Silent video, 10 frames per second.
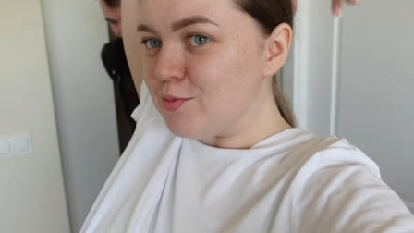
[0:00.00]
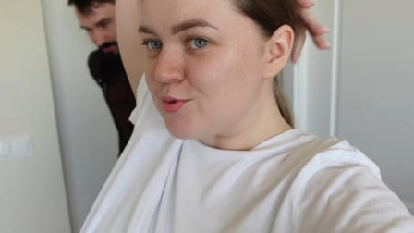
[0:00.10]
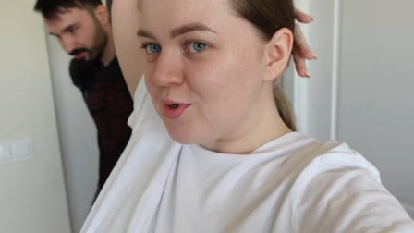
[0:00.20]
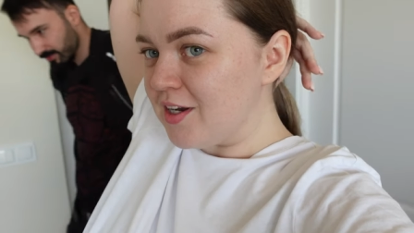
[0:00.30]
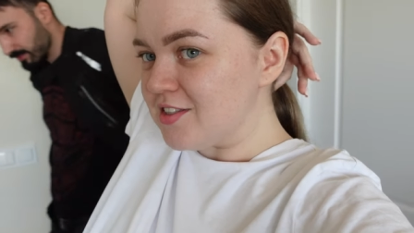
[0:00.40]
bo
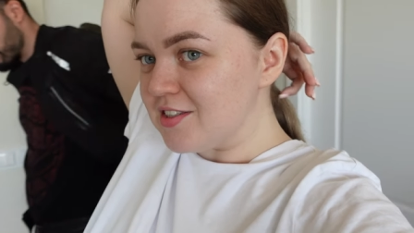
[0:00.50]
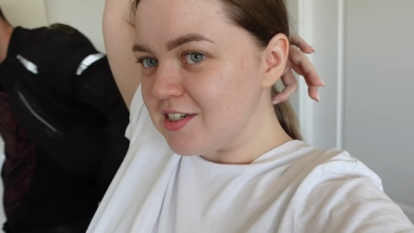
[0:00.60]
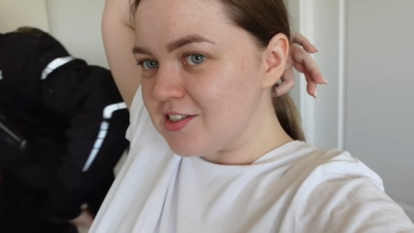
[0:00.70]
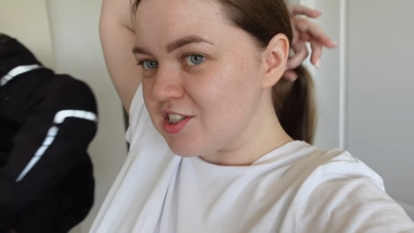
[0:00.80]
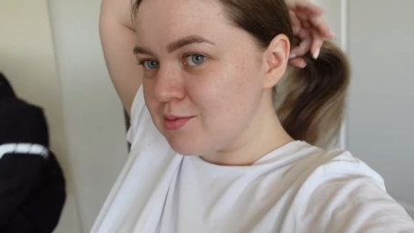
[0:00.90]
słuchajcie,
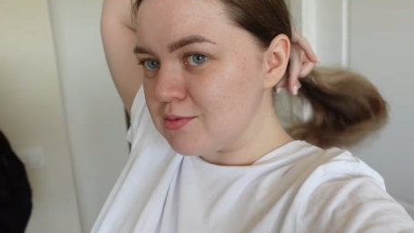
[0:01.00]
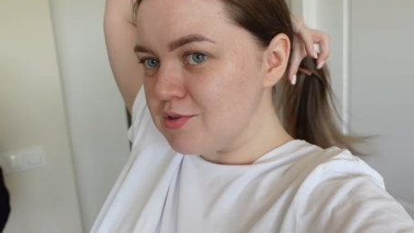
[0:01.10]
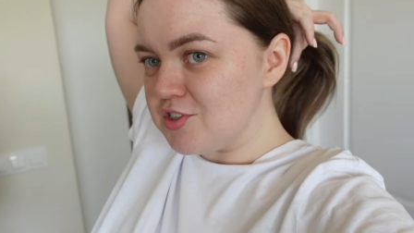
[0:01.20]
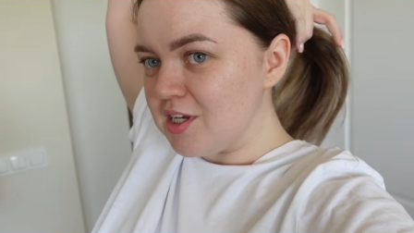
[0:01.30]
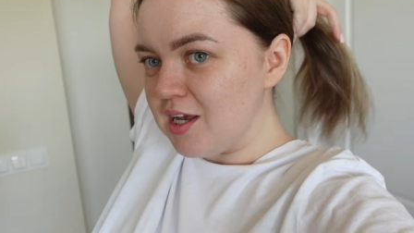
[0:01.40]
nie chcę, żeby
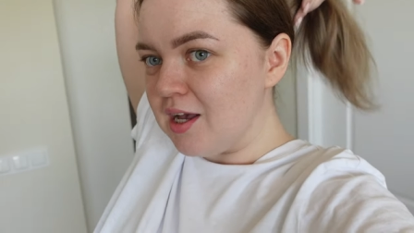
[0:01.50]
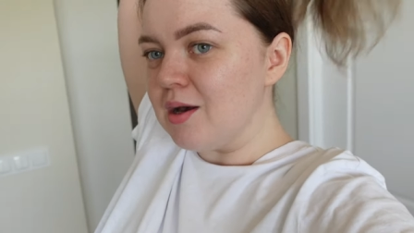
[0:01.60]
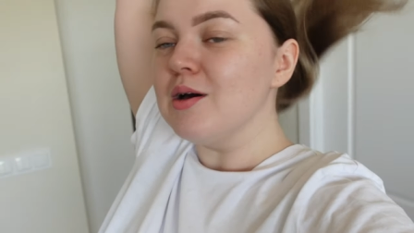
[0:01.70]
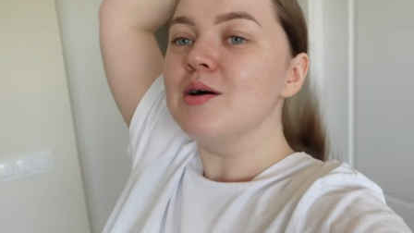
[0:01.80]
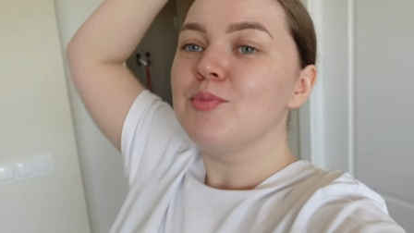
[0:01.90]
mi się
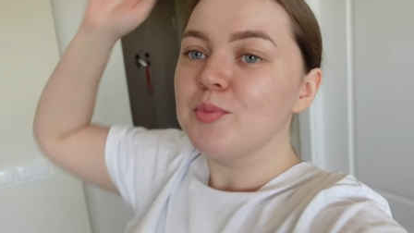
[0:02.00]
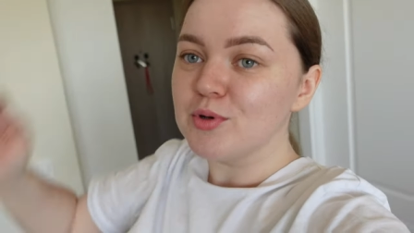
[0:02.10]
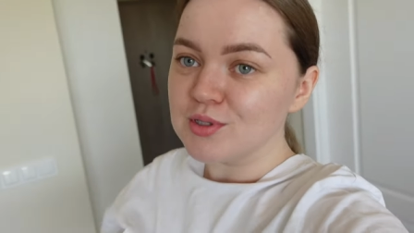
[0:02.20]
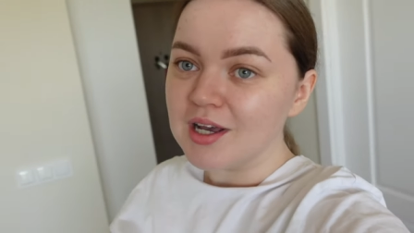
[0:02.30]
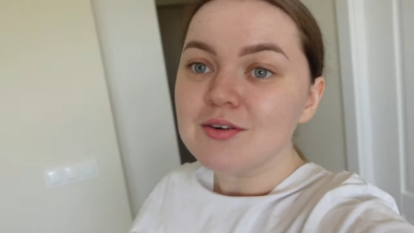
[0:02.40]
e,
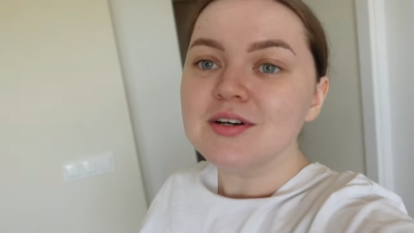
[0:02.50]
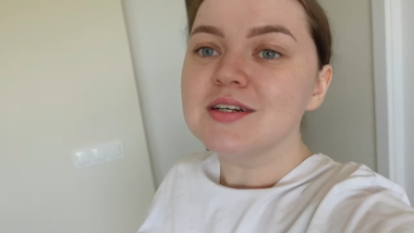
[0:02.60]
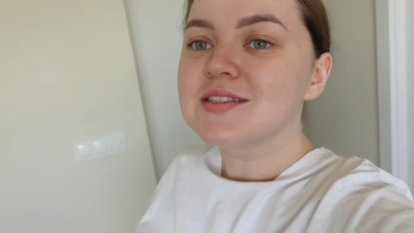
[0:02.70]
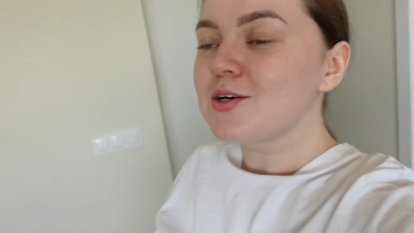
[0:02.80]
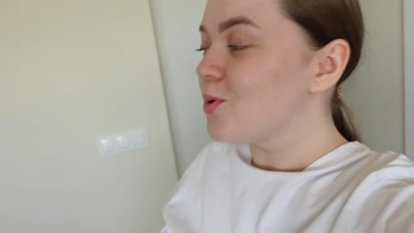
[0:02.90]

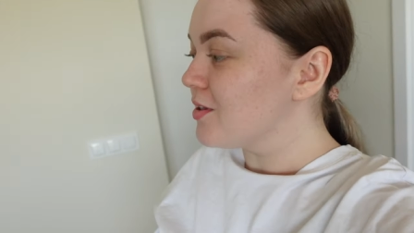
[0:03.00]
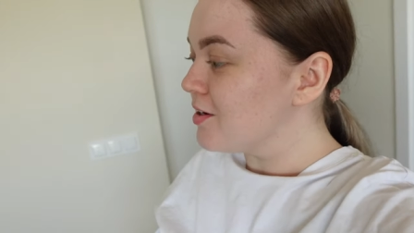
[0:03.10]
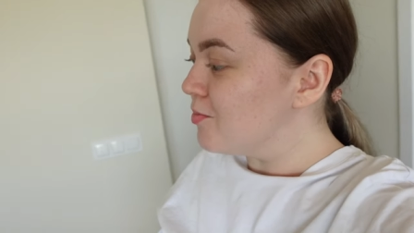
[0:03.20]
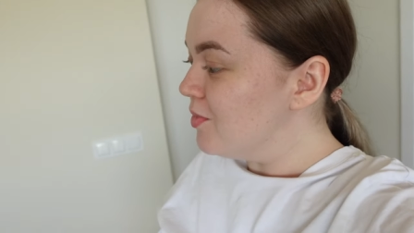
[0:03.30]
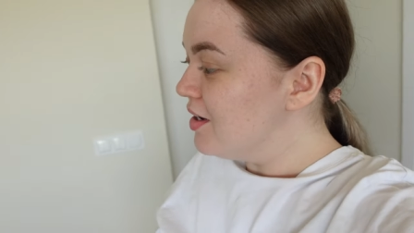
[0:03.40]
poplątały.
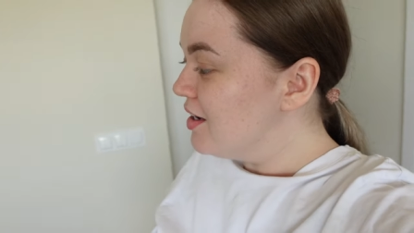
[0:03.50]
Zakładam